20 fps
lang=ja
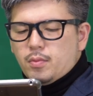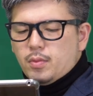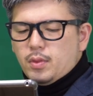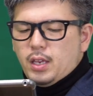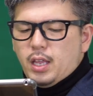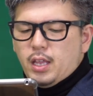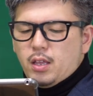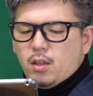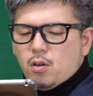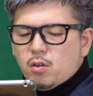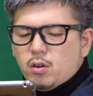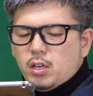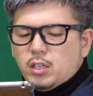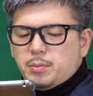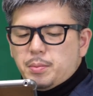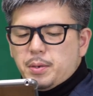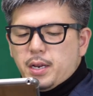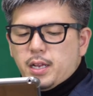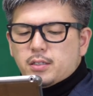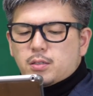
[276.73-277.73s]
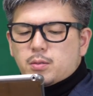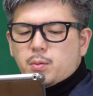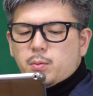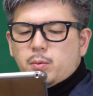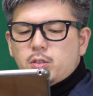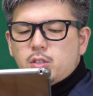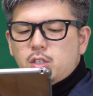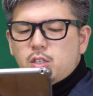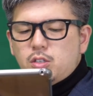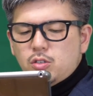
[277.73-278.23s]
で、よん列目なんですけど
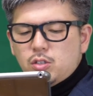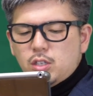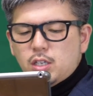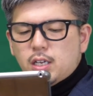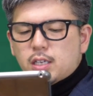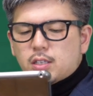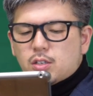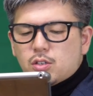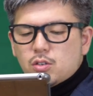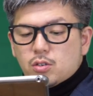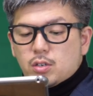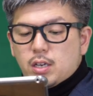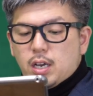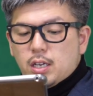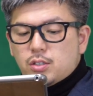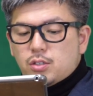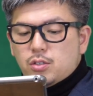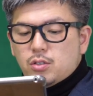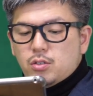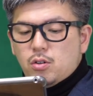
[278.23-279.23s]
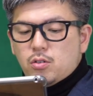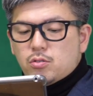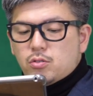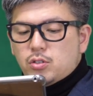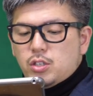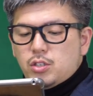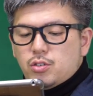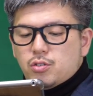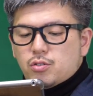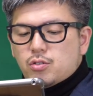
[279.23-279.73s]
も、にじゅうにがきゅうかい、じゅうろく、
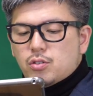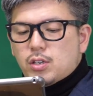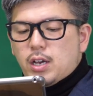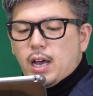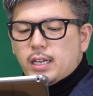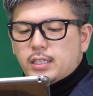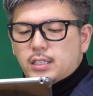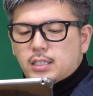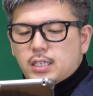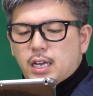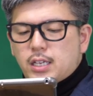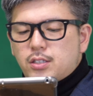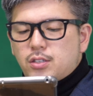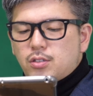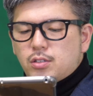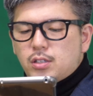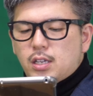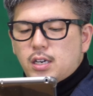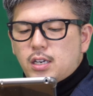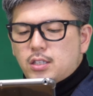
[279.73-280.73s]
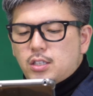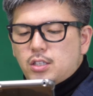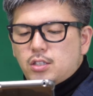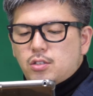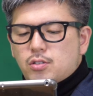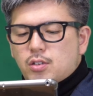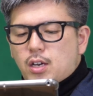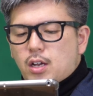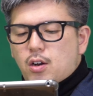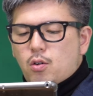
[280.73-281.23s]
にじゅうきゅうがはちかい、じゅうなな、に
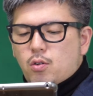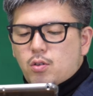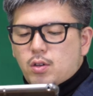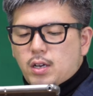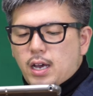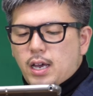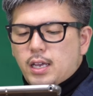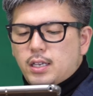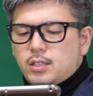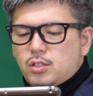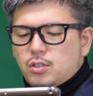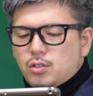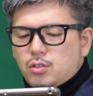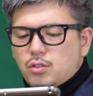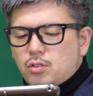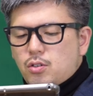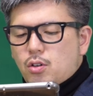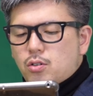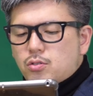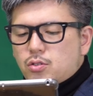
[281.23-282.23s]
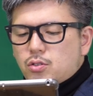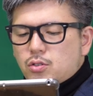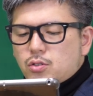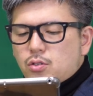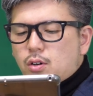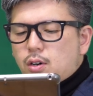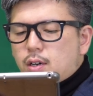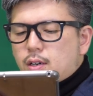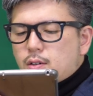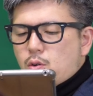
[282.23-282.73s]
じゅうがろっかい、じゅうよん、じゅう
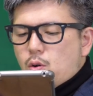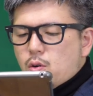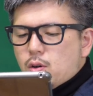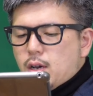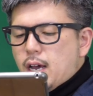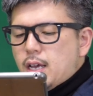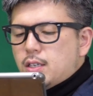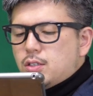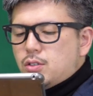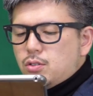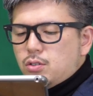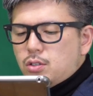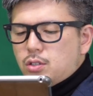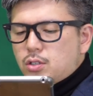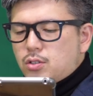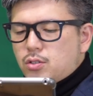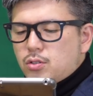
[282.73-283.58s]
ごがごかい、じゅういち、